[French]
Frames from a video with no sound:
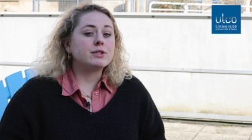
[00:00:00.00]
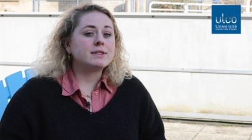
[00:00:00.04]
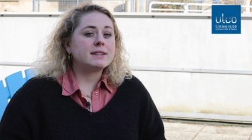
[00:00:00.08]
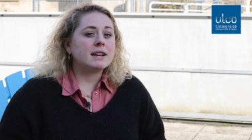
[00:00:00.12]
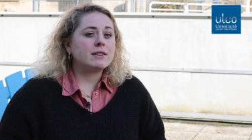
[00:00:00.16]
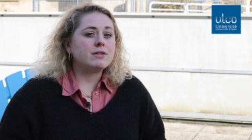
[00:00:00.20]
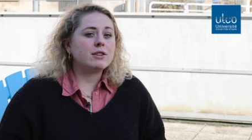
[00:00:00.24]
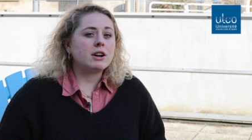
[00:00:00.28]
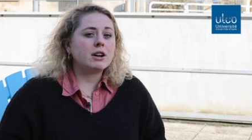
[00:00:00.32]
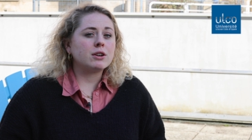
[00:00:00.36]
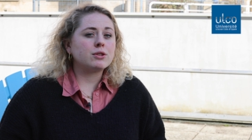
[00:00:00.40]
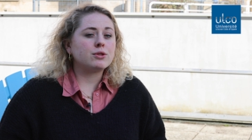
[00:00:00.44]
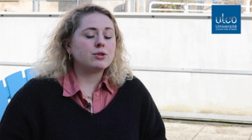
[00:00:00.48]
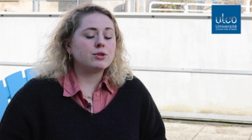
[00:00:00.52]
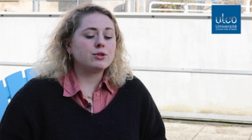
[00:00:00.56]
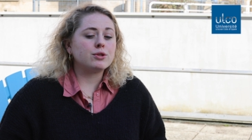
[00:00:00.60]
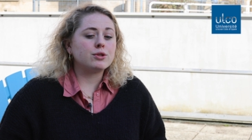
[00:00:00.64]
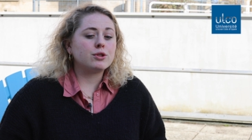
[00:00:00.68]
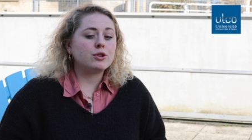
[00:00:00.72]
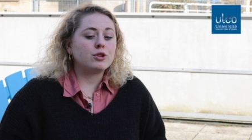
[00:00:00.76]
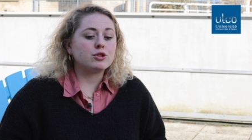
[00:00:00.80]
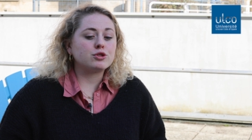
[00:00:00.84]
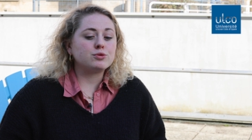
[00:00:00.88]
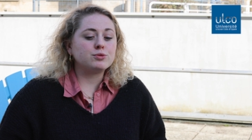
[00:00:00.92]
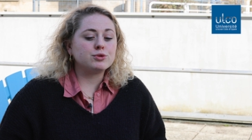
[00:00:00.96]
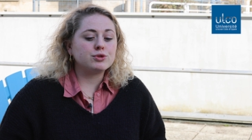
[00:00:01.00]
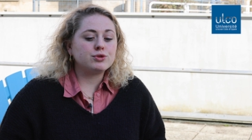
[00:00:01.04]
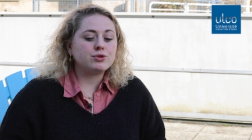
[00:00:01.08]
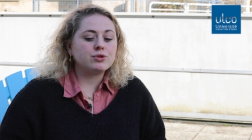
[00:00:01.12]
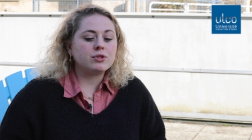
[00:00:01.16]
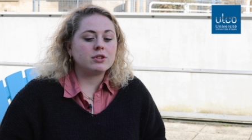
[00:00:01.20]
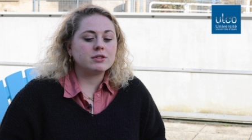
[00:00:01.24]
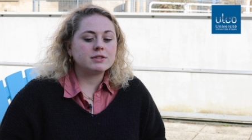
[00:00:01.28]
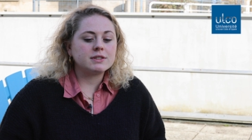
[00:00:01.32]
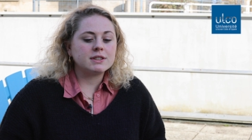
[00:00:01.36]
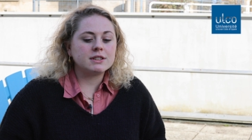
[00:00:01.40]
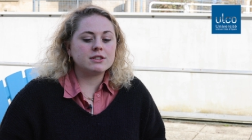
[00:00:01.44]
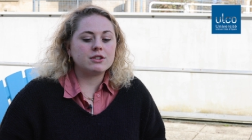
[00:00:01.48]
Il faut savoir que quand je me suis
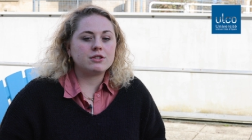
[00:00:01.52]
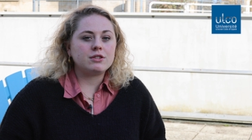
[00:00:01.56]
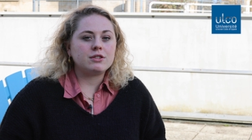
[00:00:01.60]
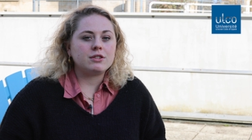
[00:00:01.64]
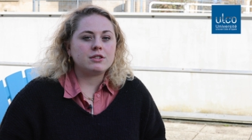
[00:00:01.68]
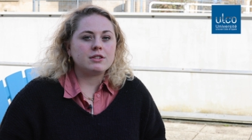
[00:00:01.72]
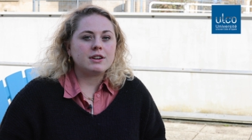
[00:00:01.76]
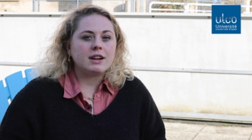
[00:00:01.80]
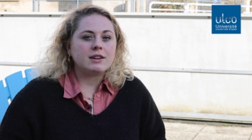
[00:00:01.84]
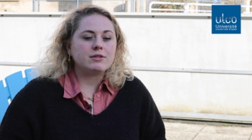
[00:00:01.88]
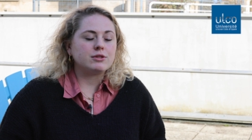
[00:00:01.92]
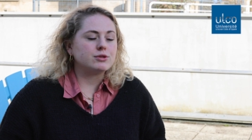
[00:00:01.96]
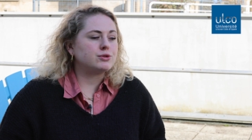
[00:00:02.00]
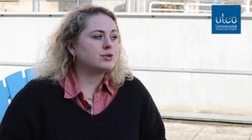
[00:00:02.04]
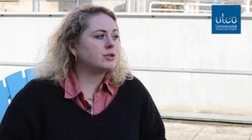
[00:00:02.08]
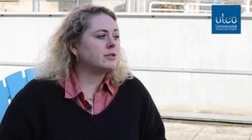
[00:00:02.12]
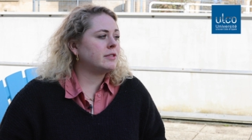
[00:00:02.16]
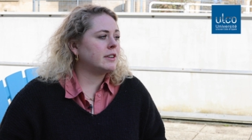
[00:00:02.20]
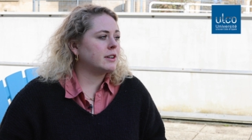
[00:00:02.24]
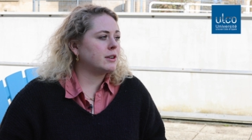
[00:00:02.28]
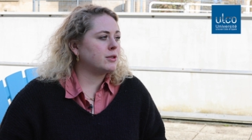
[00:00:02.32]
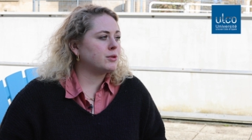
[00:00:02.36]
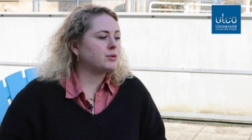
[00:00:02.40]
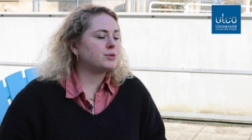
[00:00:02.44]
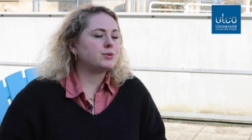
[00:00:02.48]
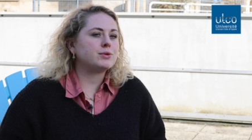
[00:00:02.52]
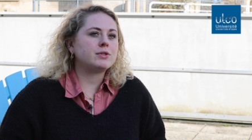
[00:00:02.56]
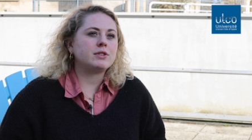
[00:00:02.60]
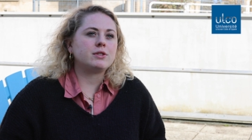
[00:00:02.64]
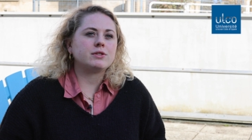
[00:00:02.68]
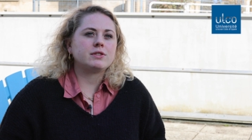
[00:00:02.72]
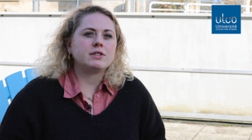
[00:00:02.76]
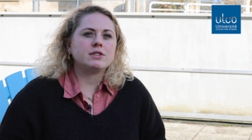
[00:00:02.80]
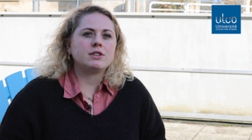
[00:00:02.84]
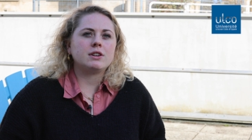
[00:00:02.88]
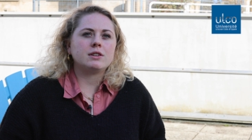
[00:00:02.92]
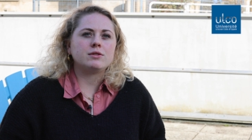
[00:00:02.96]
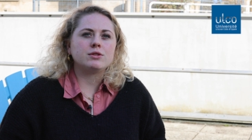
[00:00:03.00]
lancée dans l'aventure, enfin quand on s'est
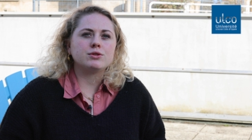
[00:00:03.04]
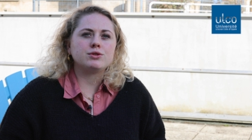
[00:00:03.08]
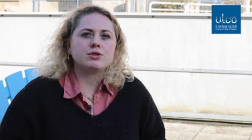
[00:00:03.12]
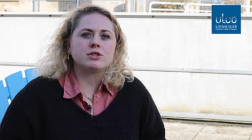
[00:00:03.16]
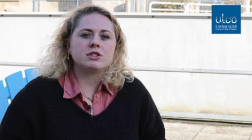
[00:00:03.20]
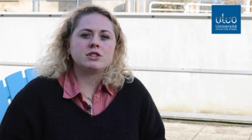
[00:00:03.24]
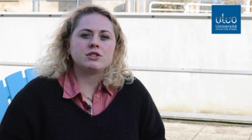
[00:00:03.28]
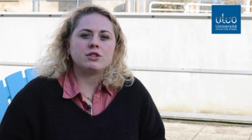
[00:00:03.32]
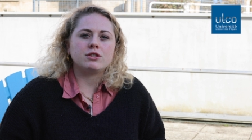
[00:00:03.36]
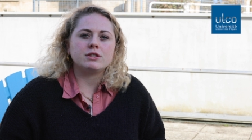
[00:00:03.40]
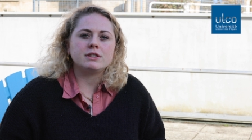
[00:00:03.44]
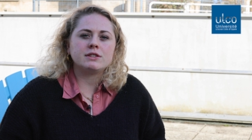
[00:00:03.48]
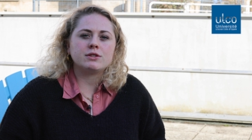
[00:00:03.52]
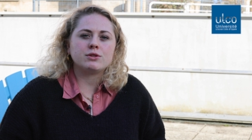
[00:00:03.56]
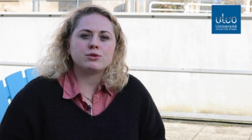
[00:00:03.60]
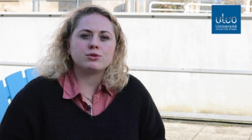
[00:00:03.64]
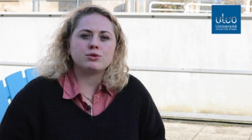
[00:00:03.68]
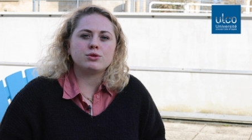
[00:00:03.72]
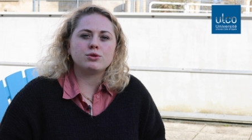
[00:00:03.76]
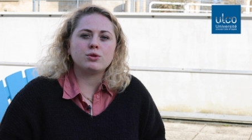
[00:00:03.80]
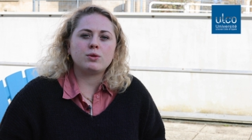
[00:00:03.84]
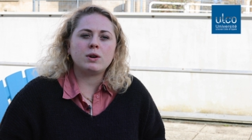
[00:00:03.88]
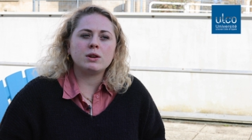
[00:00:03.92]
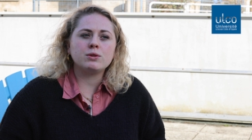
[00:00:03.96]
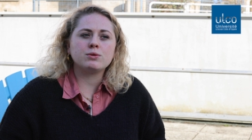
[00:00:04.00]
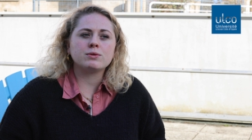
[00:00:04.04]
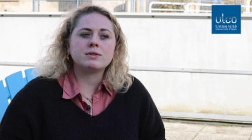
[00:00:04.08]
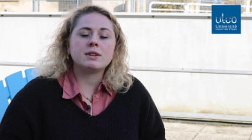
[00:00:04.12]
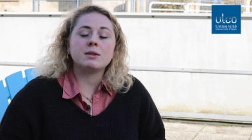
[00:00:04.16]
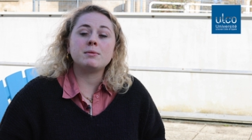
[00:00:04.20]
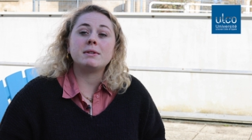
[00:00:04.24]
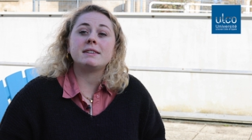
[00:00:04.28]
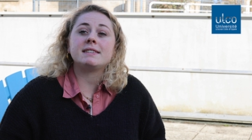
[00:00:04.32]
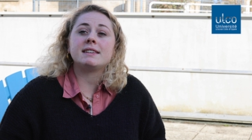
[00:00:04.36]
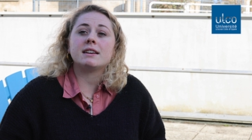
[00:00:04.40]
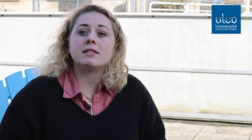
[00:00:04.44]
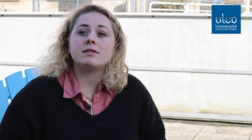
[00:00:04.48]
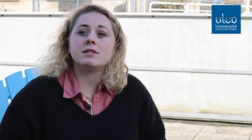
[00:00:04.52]
lancé dans l'aventure, j'étais en licence de droit, donc ça
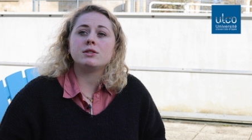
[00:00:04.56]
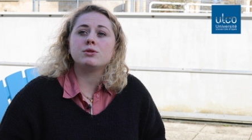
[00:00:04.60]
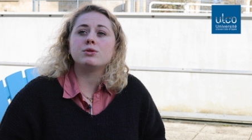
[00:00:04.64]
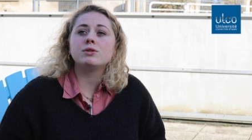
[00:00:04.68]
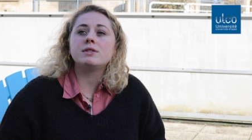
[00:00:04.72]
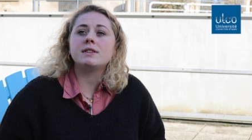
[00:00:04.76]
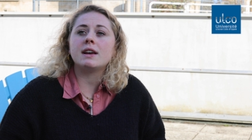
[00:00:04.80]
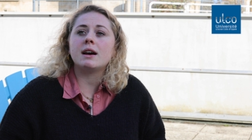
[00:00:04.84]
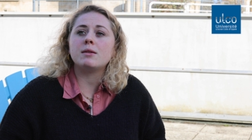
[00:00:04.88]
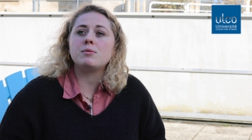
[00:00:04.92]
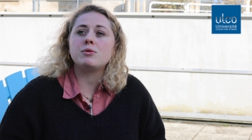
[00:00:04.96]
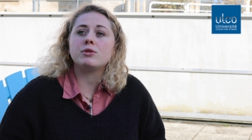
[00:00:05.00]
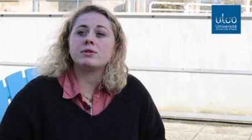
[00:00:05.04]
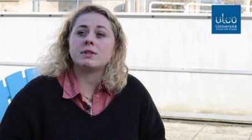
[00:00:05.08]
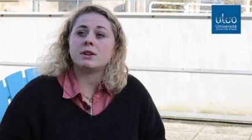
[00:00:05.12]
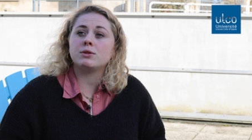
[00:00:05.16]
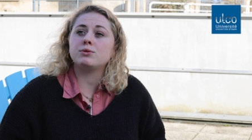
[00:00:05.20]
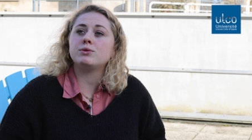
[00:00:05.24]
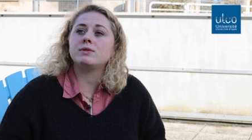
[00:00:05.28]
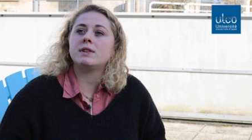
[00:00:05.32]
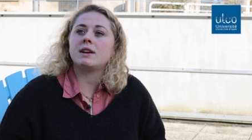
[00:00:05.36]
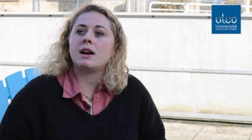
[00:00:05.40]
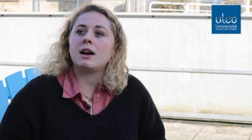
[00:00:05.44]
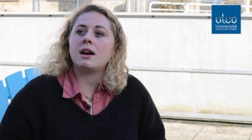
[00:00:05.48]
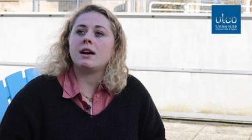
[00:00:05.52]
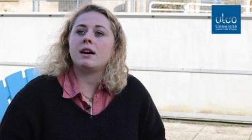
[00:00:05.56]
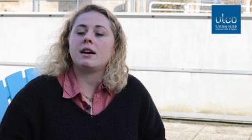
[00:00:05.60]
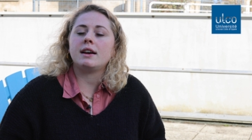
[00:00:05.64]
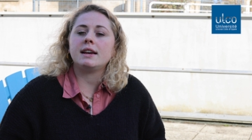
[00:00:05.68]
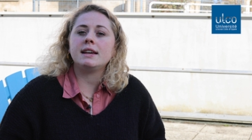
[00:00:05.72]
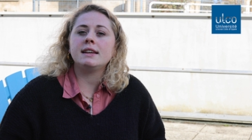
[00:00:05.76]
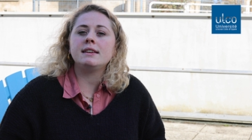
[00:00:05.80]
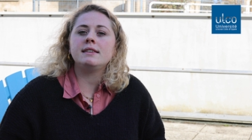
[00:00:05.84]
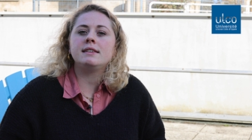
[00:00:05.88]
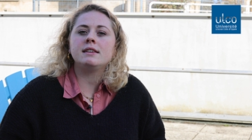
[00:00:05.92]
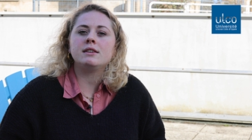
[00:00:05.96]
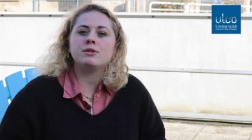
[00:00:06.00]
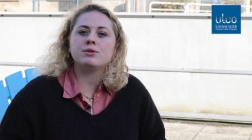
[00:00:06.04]
m'a servi notamment, ça nous a
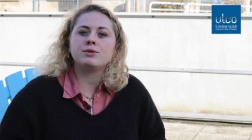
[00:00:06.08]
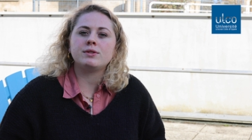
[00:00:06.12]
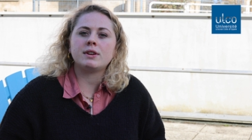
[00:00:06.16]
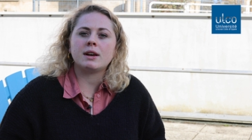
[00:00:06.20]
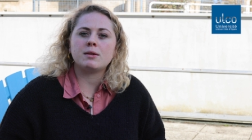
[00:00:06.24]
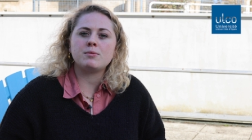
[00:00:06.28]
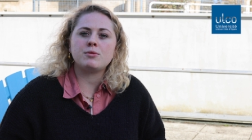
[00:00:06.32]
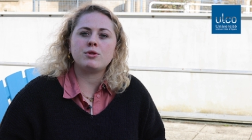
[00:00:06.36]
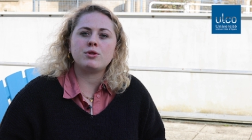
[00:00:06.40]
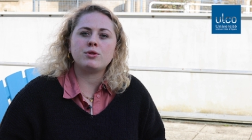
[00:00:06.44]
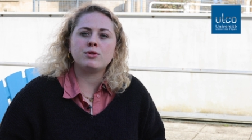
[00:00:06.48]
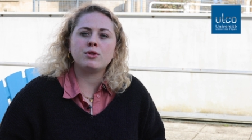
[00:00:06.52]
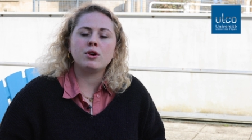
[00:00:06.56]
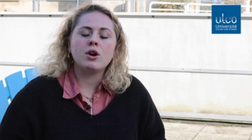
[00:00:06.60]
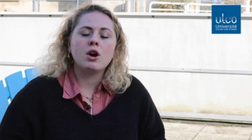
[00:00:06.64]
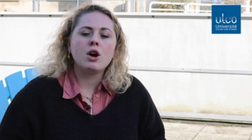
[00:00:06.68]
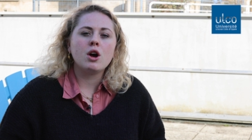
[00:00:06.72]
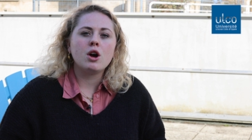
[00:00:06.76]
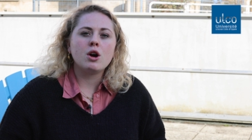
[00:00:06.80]
aidé notamment euh,